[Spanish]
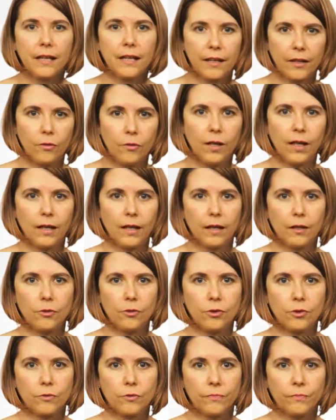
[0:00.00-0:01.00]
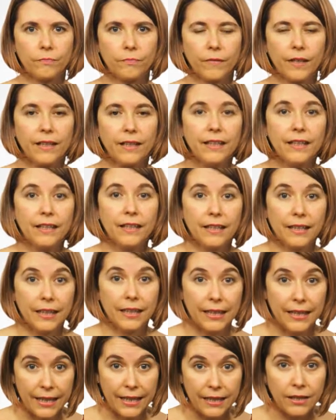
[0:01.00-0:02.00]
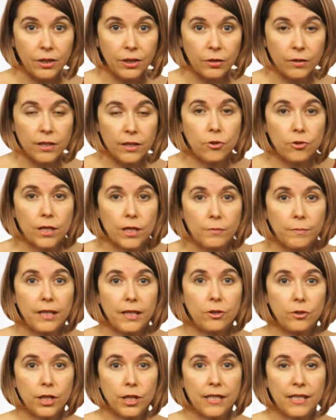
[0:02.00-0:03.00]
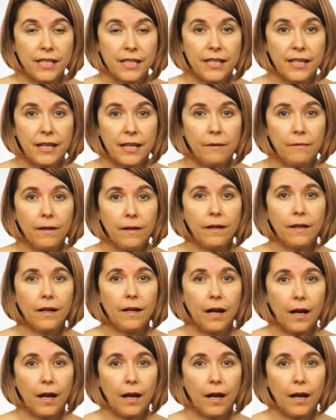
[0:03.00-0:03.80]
Rey Juan Carlos. Dentro de esos aspectos que señalaba,